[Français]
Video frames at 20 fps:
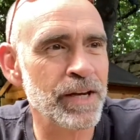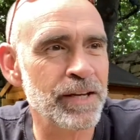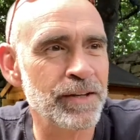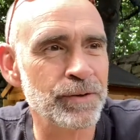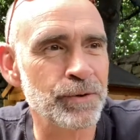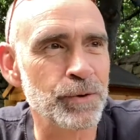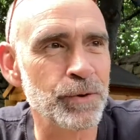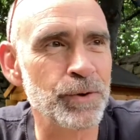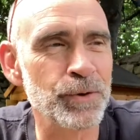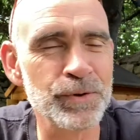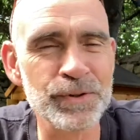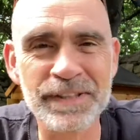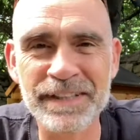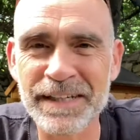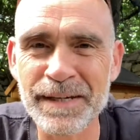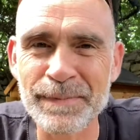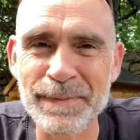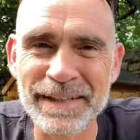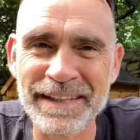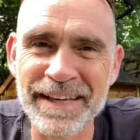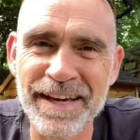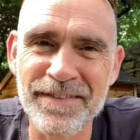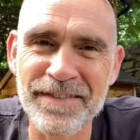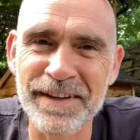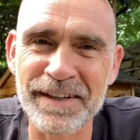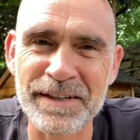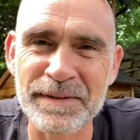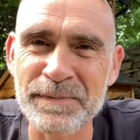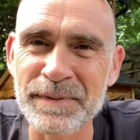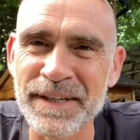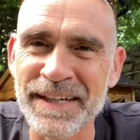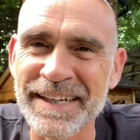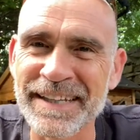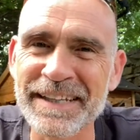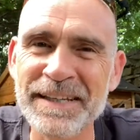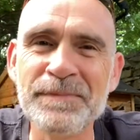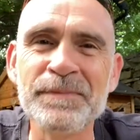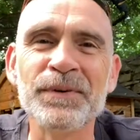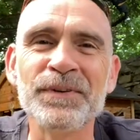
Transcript: de road trip à travers les Pyrénées,